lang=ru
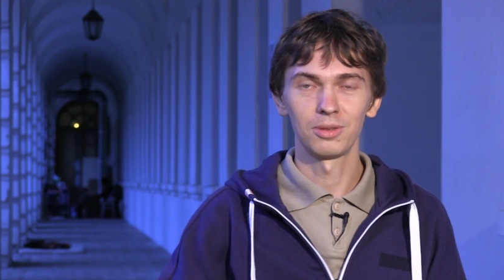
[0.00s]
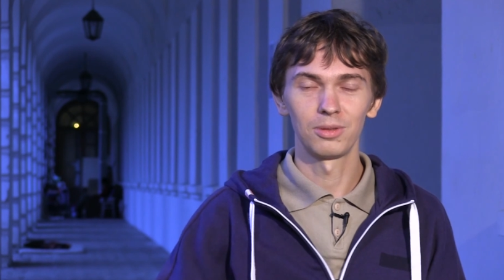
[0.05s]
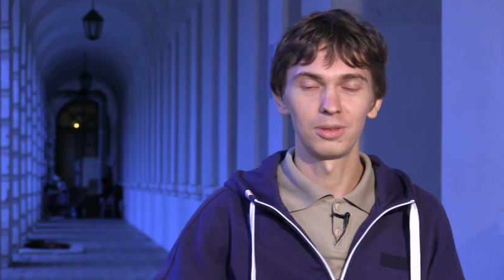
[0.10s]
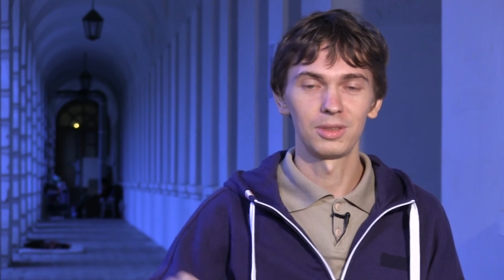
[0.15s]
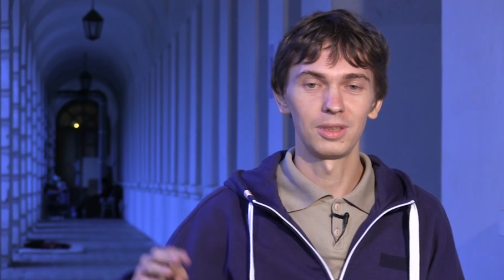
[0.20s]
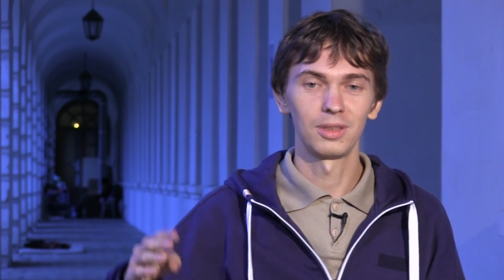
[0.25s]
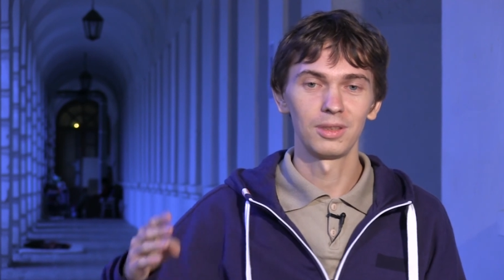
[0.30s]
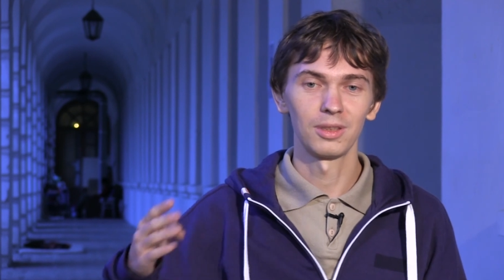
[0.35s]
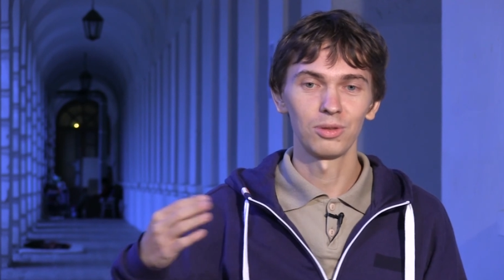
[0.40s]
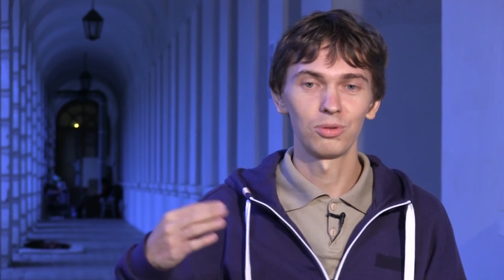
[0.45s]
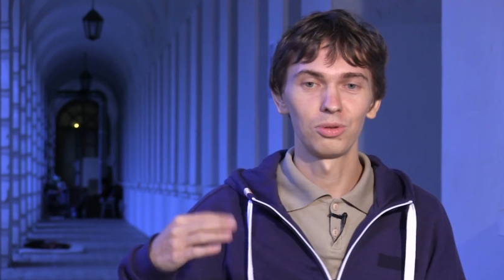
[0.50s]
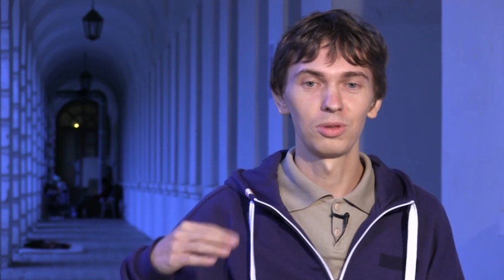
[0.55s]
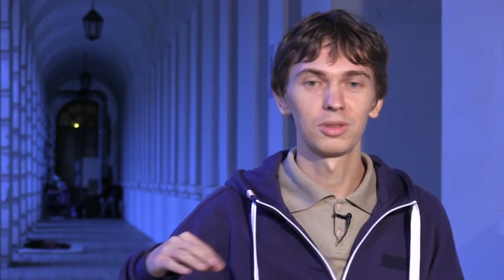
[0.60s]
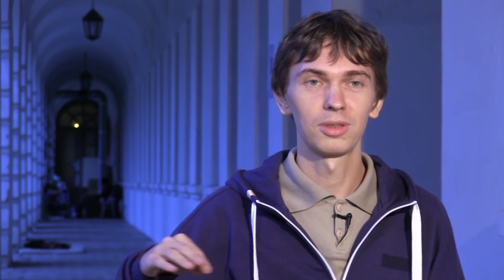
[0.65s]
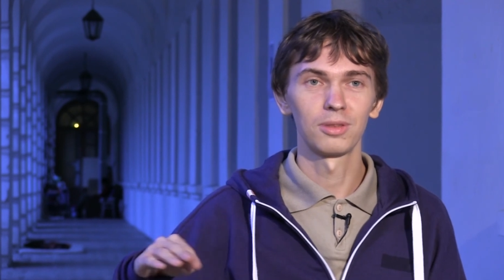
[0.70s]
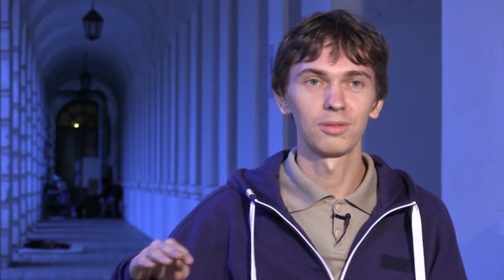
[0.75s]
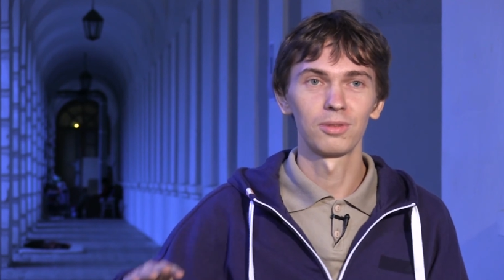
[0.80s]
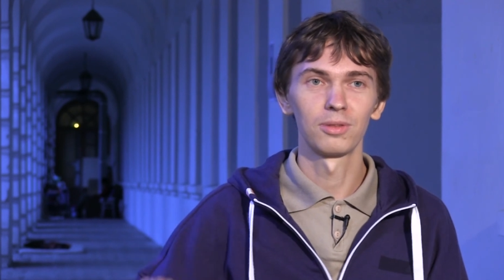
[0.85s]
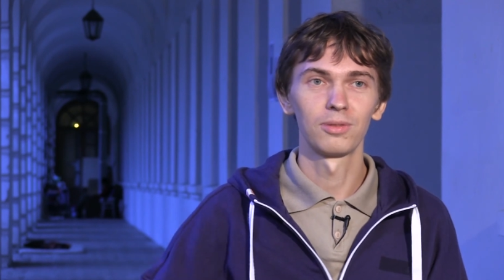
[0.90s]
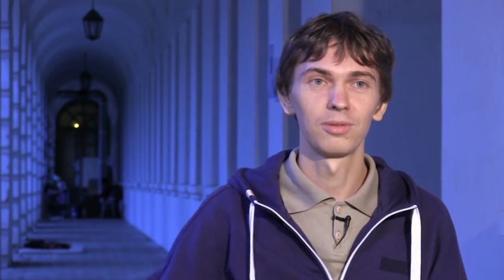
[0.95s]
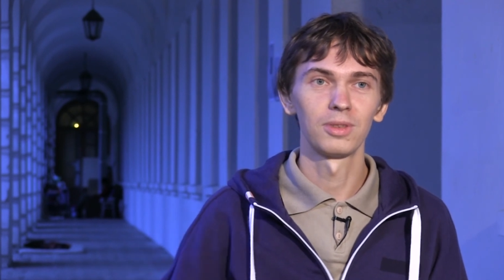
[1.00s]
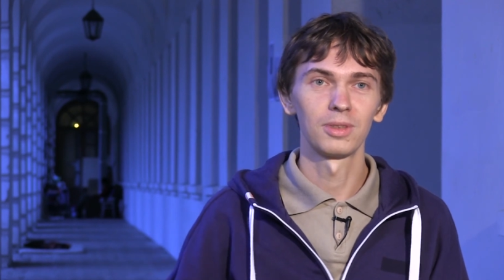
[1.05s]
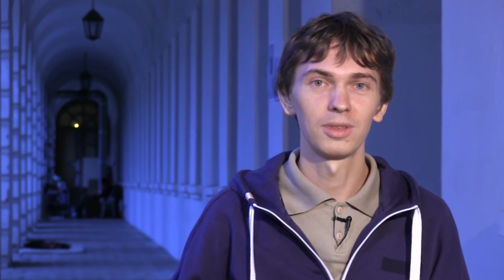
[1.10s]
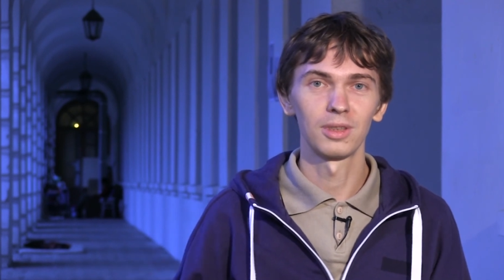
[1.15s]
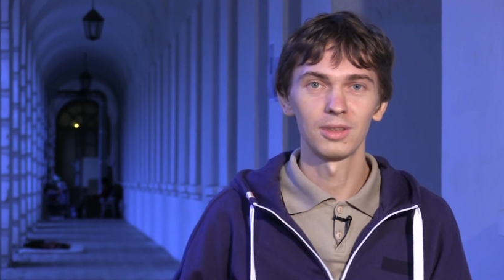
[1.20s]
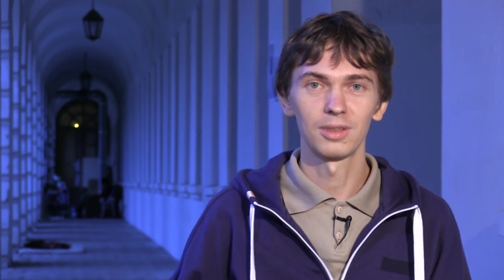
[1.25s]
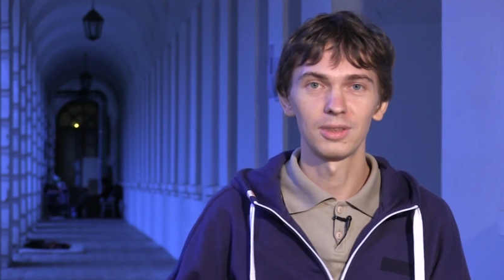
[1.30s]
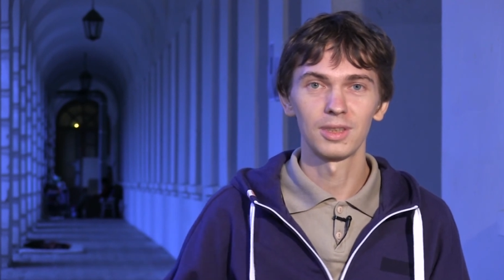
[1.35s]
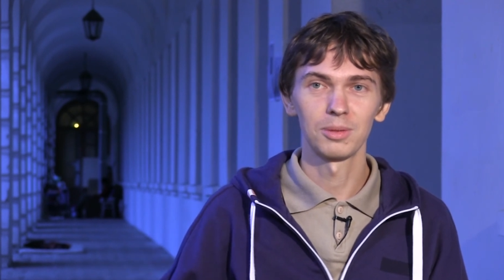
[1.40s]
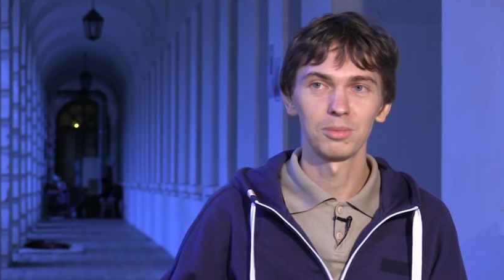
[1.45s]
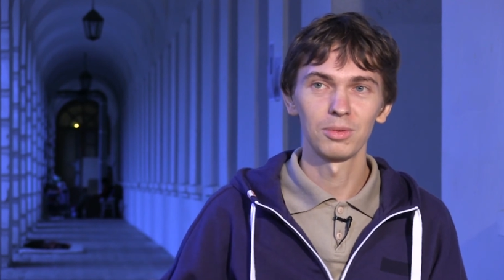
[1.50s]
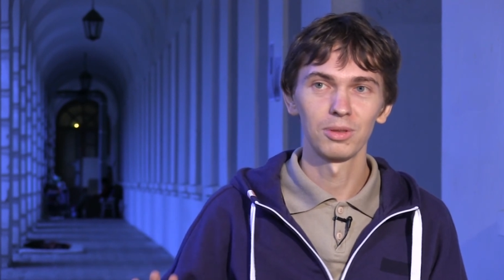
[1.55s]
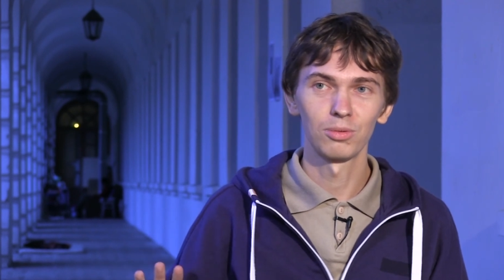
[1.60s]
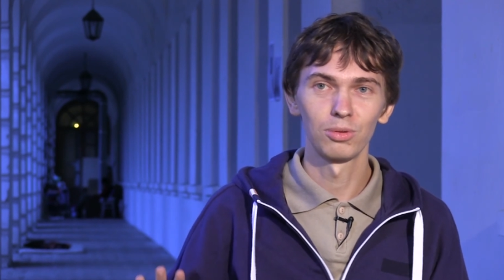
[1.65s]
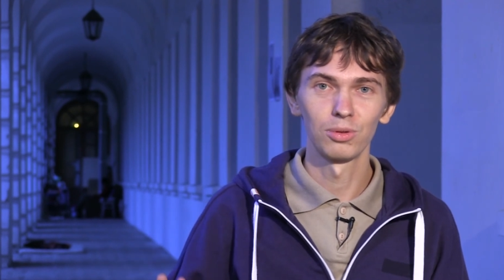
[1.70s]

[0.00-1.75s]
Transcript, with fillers: то есть они находятся вот в этой самой